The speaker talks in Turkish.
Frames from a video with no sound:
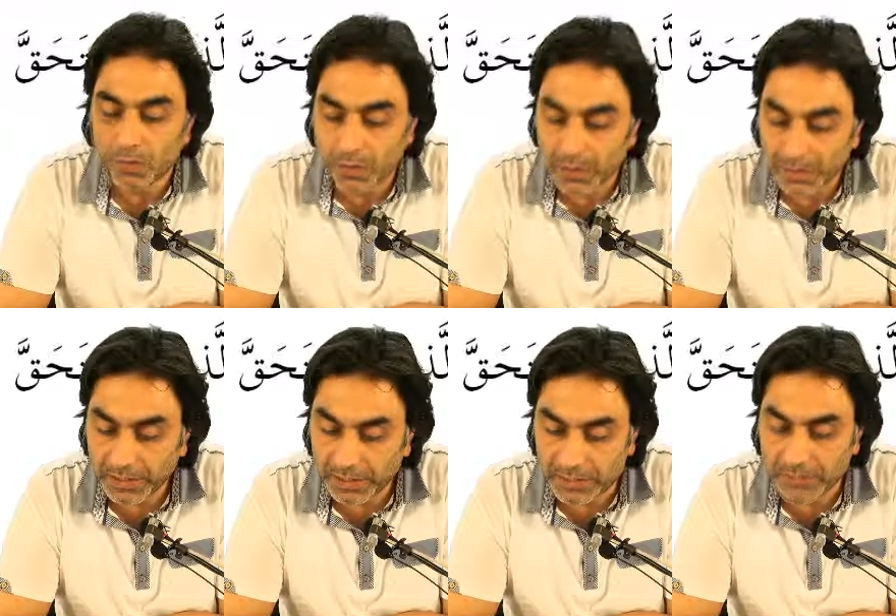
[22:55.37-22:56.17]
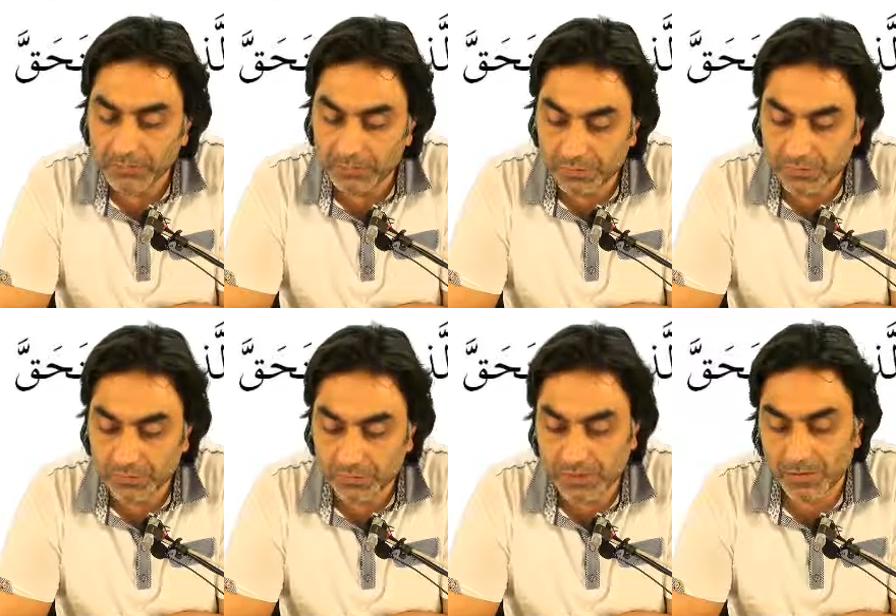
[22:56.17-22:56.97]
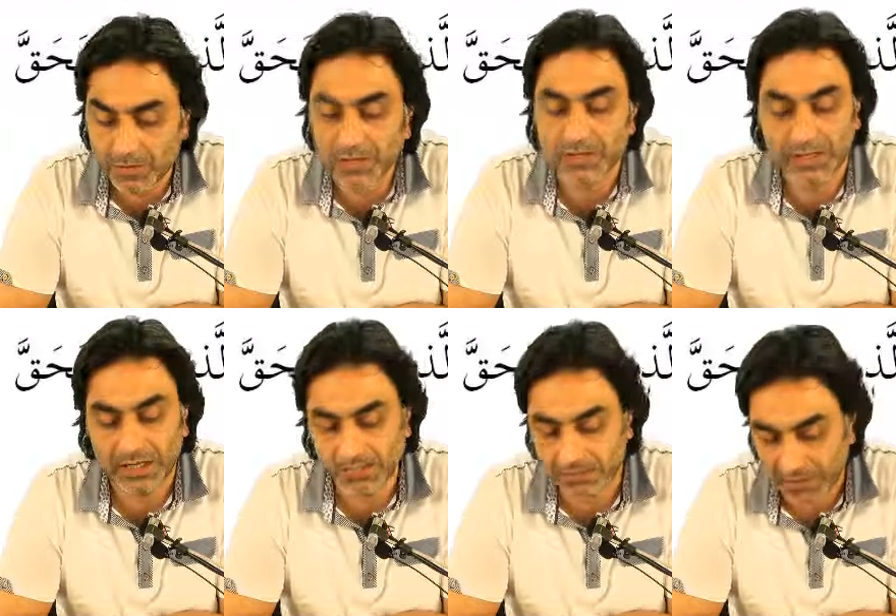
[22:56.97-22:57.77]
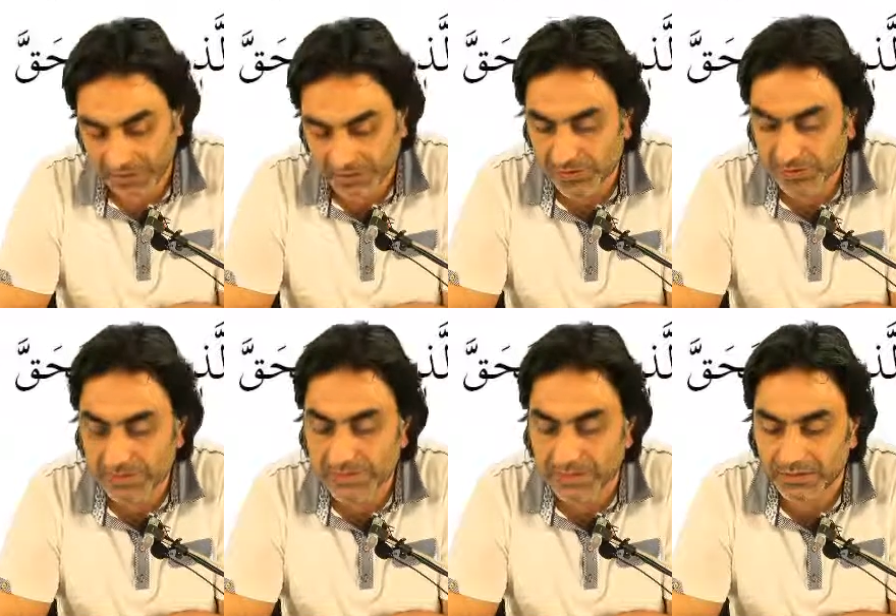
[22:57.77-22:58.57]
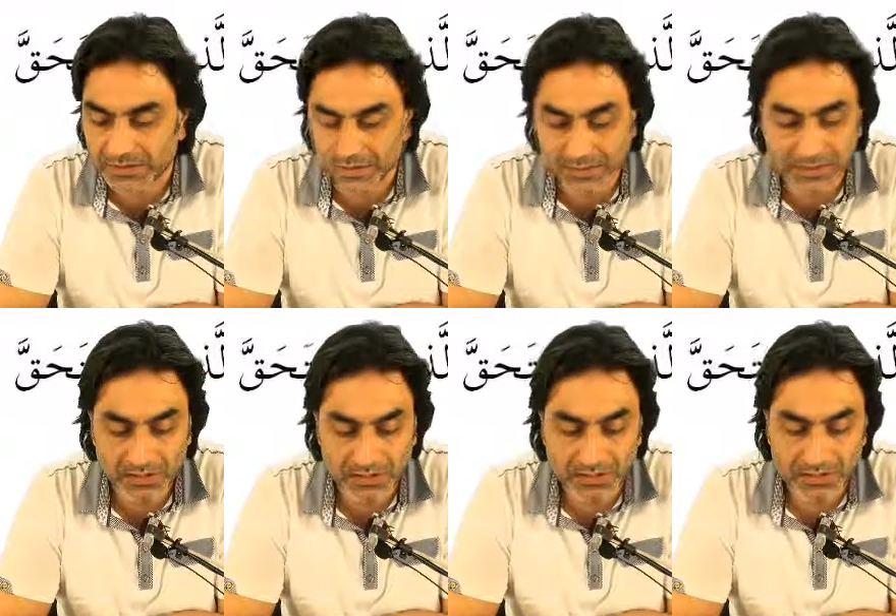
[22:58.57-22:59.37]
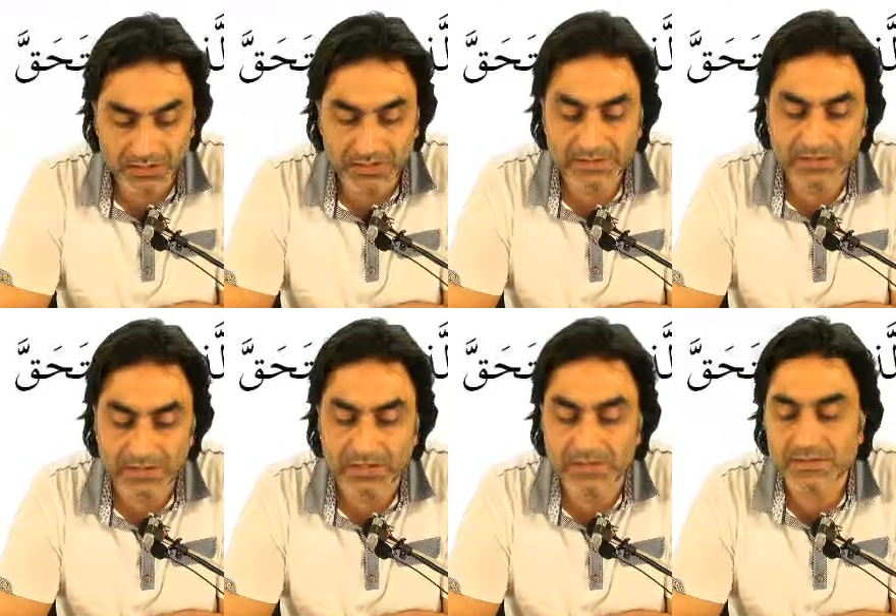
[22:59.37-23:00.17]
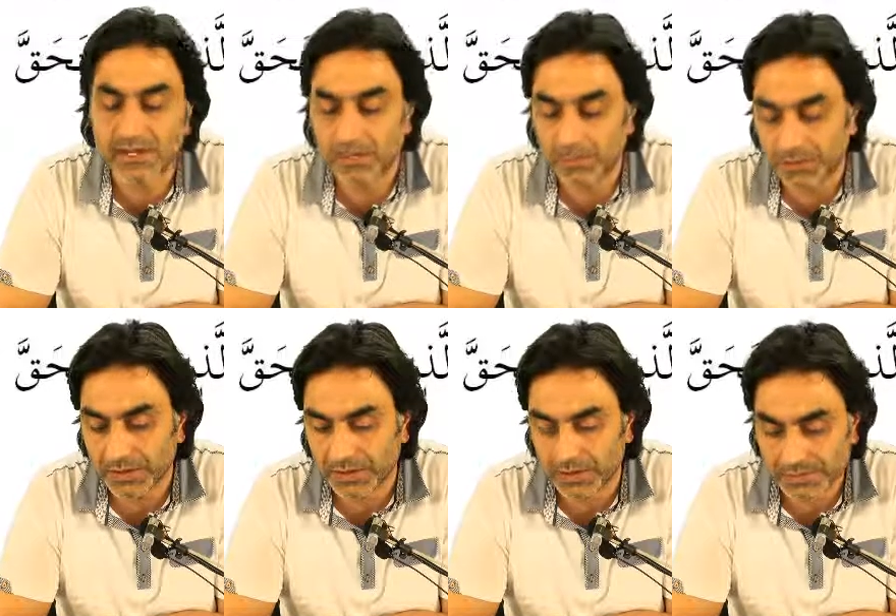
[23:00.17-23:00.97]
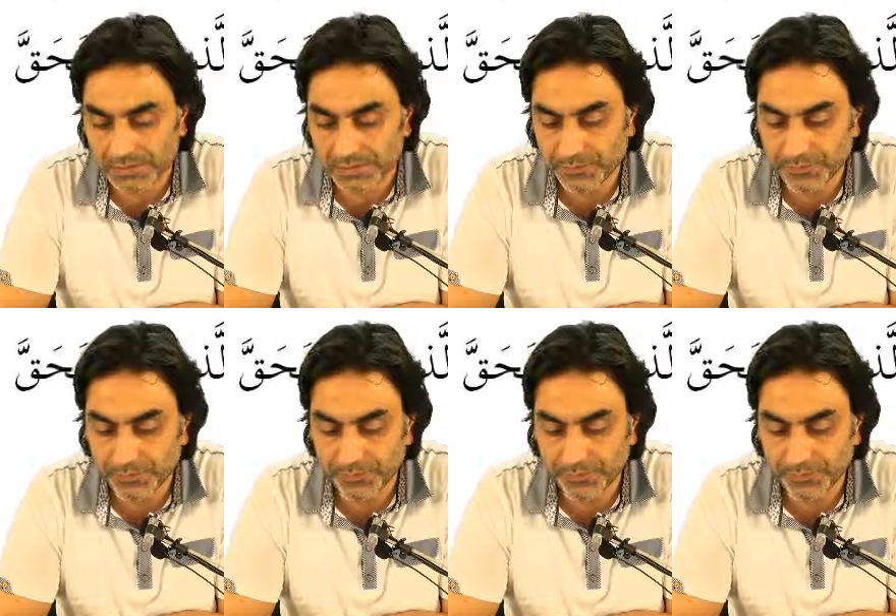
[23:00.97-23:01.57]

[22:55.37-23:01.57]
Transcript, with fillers: Muhakkak ki biz o zaman yani haddi aştığımız takdirde kesinlikle zalimlerdeniz.